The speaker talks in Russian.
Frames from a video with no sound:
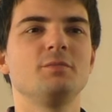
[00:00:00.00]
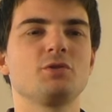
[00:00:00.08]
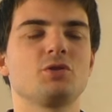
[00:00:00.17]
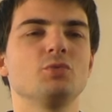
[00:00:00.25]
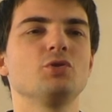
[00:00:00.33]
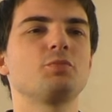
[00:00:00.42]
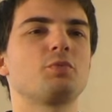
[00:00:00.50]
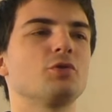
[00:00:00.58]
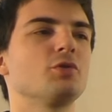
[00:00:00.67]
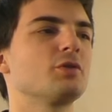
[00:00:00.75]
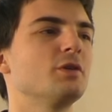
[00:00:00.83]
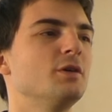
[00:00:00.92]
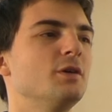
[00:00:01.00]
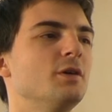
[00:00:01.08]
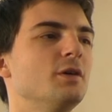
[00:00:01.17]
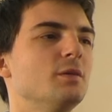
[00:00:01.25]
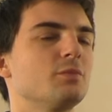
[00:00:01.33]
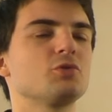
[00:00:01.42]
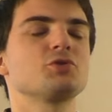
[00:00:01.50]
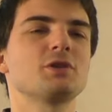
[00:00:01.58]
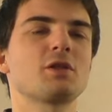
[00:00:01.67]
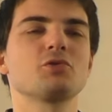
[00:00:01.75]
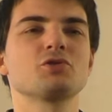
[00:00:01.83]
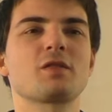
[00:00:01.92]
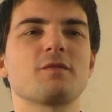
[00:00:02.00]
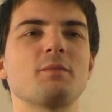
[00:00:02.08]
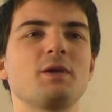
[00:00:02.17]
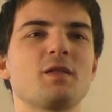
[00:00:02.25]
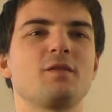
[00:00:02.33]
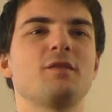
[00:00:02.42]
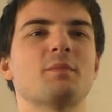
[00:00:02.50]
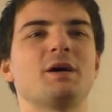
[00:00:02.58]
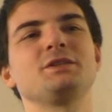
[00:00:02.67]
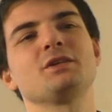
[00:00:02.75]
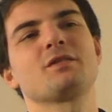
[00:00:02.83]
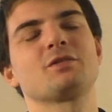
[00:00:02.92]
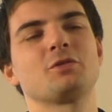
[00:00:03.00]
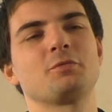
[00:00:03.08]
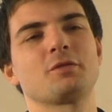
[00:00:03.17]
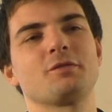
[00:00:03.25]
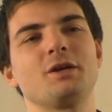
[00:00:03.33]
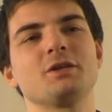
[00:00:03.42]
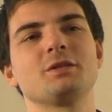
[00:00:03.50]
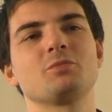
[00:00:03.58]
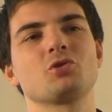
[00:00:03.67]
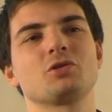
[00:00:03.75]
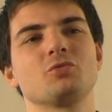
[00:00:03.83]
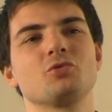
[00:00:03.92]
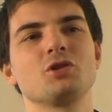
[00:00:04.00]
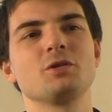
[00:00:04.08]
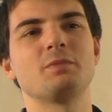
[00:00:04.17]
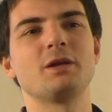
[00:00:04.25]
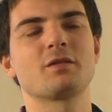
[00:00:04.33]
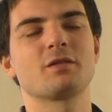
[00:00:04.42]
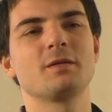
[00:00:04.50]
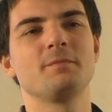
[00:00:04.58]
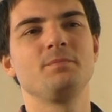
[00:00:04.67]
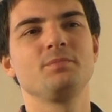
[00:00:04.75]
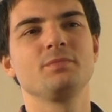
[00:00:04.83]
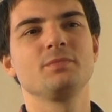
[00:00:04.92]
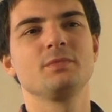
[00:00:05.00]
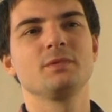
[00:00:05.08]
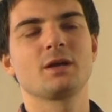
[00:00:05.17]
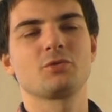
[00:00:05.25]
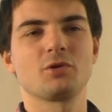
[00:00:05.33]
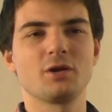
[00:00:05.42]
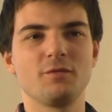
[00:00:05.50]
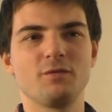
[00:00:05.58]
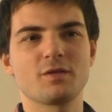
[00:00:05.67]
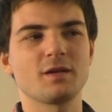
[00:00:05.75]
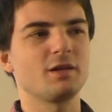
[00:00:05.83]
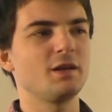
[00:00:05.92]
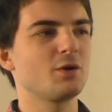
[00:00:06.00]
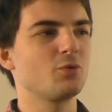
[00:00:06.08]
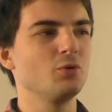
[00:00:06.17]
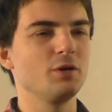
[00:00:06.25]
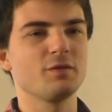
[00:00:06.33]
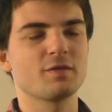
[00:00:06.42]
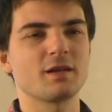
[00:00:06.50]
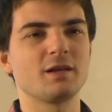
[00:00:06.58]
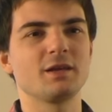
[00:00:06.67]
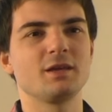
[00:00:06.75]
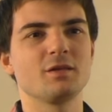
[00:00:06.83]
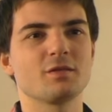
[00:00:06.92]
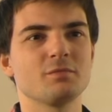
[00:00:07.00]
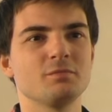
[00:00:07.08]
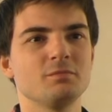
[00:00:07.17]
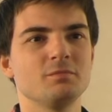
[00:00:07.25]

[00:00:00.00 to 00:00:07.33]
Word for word: Почему dot product? Потому что у нас уже с вами есть две матрицы, которые позволяют нам что-то учить полезное. которая веса для Q и веса для кис.